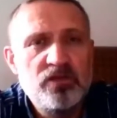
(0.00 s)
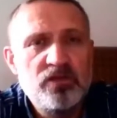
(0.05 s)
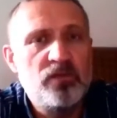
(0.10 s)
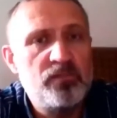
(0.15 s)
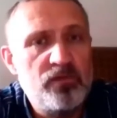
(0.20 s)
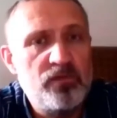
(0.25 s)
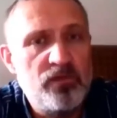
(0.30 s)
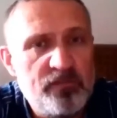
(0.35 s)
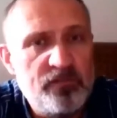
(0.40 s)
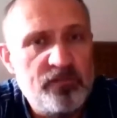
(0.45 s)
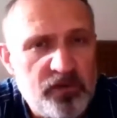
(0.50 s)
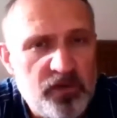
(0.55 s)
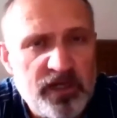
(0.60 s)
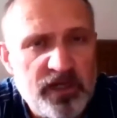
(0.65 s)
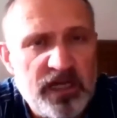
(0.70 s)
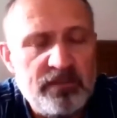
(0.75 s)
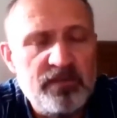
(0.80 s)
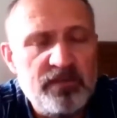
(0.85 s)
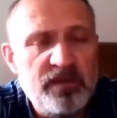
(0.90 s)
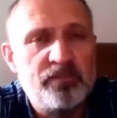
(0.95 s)
To było w
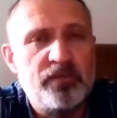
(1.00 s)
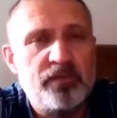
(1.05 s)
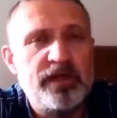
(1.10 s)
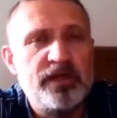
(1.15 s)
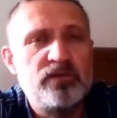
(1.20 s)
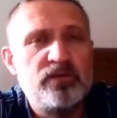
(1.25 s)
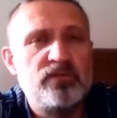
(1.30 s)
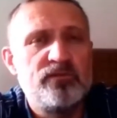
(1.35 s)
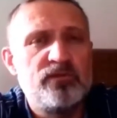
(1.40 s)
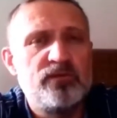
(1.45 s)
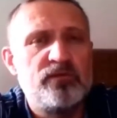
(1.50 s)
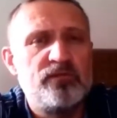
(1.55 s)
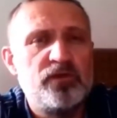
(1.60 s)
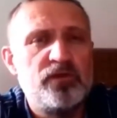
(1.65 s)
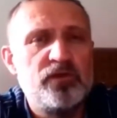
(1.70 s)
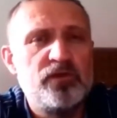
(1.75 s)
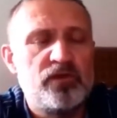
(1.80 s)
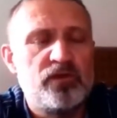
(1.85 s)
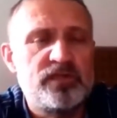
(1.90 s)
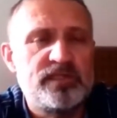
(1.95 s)
programie poetów
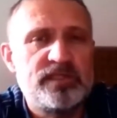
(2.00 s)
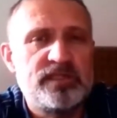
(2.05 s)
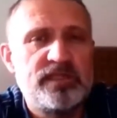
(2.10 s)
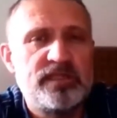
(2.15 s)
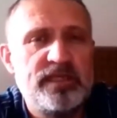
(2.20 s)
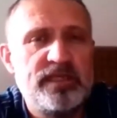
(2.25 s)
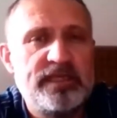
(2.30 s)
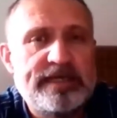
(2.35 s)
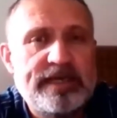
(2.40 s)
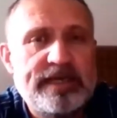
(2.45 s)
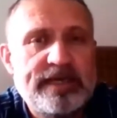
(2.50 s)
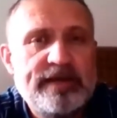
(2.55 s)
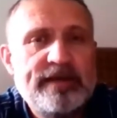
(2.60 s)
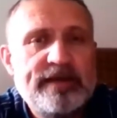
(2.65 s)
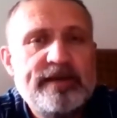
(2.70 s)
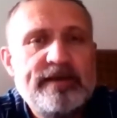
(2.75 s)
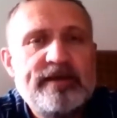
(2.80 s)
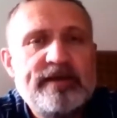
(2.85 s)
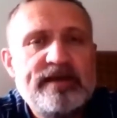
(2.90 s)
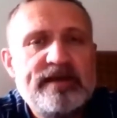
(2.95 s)
nowojorskich,
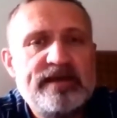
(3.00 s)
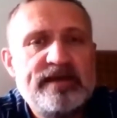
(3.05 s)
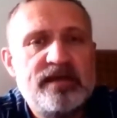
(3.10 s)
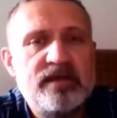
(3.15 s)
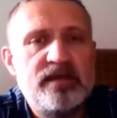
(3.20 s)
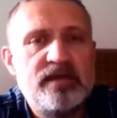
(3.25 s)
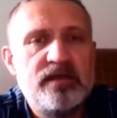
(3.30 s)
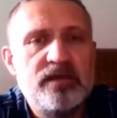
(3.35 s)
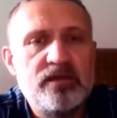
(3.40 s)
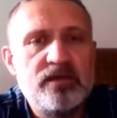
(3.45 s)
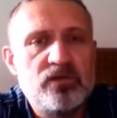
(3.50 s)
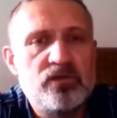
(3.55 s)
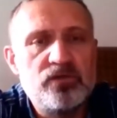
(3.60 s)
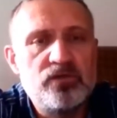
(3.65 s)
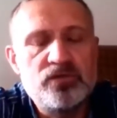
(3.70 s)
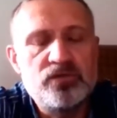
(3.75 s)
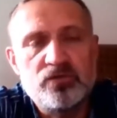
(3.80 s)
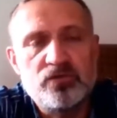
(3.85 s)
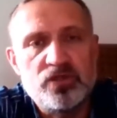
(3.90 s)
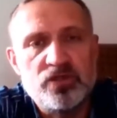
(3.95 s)
e,
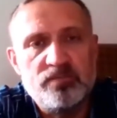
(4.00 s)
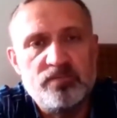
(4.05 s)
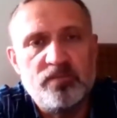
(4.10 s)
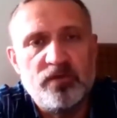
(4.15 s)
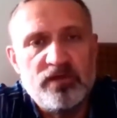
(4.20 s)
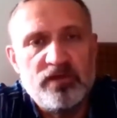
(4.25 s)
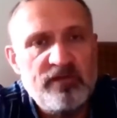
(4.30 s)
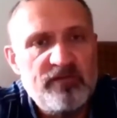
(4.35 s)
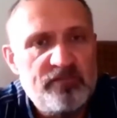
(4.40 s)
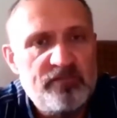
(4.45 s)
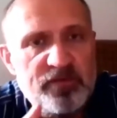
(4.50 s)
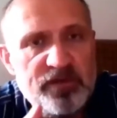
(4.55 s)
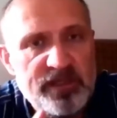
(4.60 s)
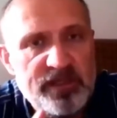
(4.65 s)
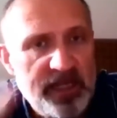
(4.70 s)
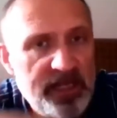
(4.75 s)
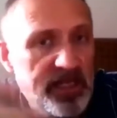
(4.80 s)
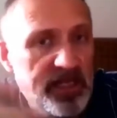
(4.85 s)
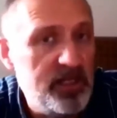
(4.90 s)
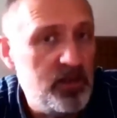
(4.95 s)
którzy, którzy potem
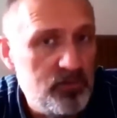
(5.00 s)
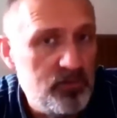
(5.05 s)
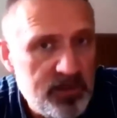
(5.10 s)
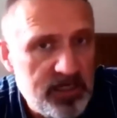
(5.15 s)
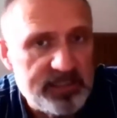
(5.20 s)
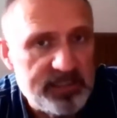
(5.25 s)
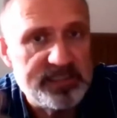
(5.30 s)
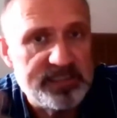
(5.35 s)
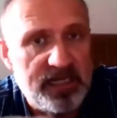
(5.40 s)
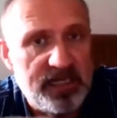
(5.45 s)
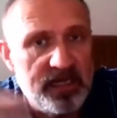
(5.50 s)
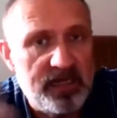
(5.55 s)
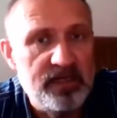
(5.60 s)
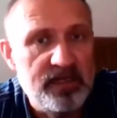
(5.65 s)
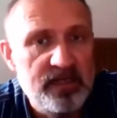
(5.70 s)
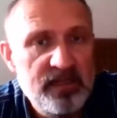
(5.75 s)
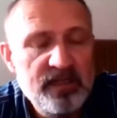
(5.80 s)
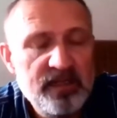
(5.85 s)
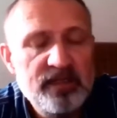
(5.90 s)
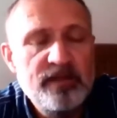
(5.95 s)
wpłynęli u nas na,
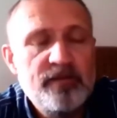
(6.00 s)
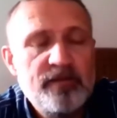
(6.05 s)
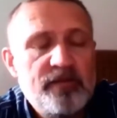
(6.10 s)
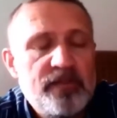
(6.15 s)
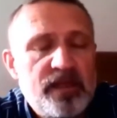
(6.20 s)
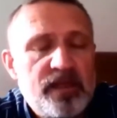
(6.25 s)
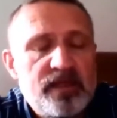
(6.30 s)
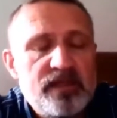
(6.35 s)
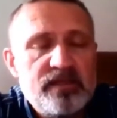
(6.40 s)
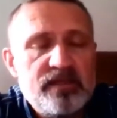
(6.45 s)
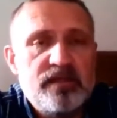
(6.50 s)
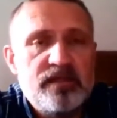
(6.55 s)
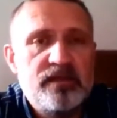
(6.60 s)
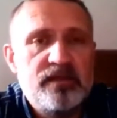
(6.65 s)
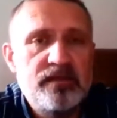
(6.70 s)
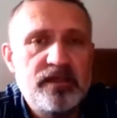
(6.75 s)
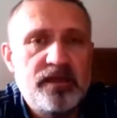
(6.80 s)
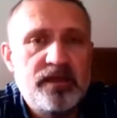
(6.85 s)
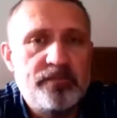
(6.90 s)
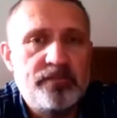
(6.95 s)
na, na,
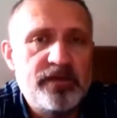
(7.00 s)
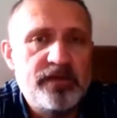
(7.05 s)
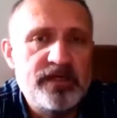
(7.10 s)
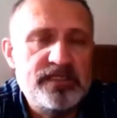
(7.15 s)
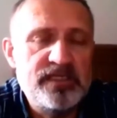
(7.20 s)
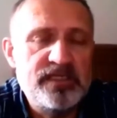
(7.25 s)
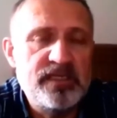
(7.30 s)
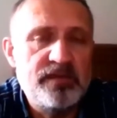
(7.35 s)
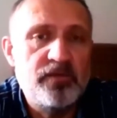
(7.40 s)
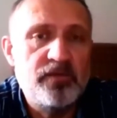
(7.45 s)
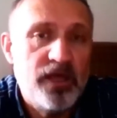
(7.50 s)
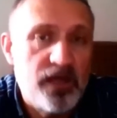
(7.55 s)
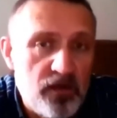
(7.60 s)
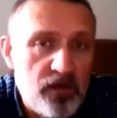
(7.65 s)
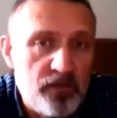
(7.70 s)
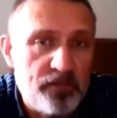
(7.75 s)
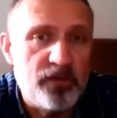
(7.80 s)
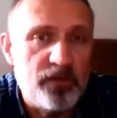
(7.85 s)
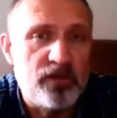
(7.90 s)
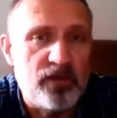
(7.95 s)
na poezję mojego
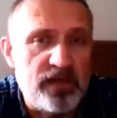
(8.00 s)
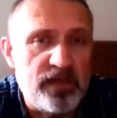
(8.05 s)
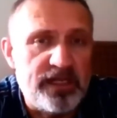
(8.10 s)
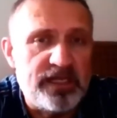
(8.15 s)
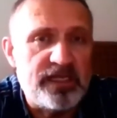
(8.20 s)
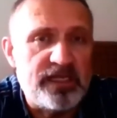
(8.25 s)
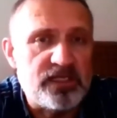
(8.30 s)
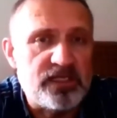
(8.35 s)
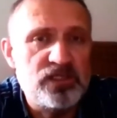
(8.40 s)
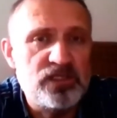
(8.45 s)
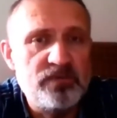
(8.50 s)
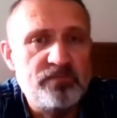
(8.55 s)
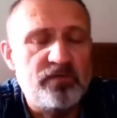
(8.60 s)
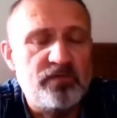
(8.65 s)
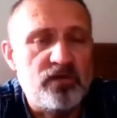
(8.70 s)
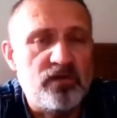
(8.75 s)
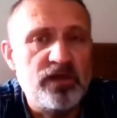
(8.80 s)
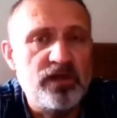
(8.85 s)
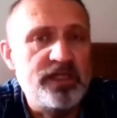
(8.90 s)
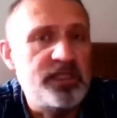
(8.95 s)
pokolenia, czyli
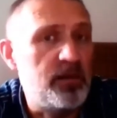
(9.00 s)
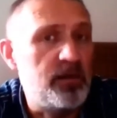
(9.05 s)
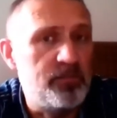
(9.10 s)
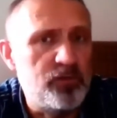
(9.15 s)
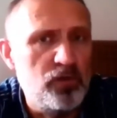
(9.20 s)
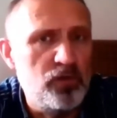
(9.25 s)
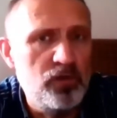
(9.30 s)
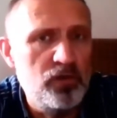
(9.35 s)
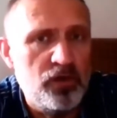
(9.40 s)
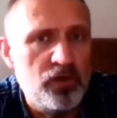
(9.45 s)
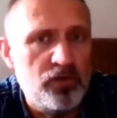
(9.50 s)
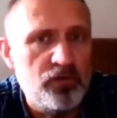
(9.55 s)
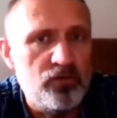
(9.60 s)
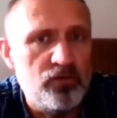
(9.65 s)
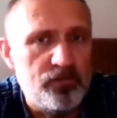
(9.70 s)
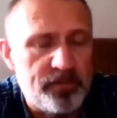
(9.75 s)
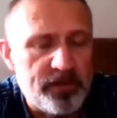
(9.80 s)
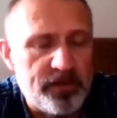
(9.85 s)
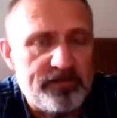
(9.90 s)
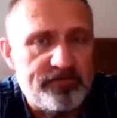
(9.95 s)
pokolenia Brulionu,
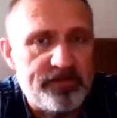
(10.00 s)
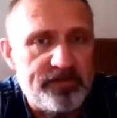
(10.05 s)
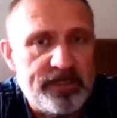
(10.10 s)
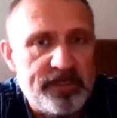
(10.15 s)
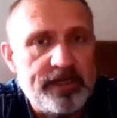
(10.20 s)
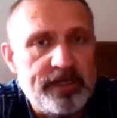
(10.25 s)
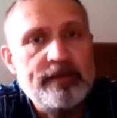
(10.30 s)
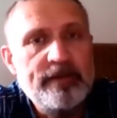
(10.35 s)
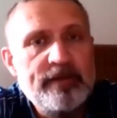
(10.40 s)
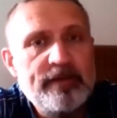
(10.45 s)
prawda?